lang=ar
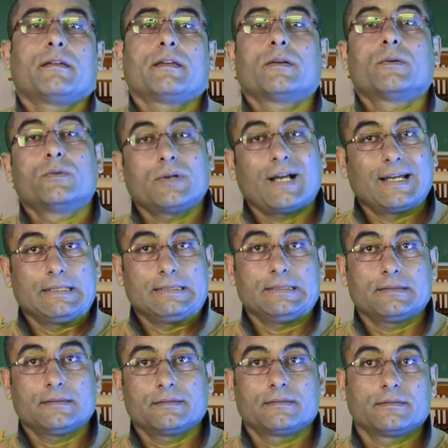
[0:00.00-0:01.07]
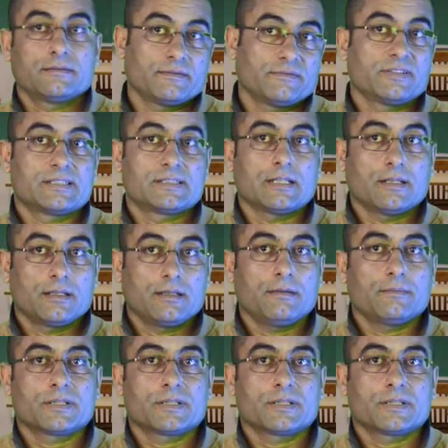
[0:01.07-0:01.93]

وحاليا في السنه دي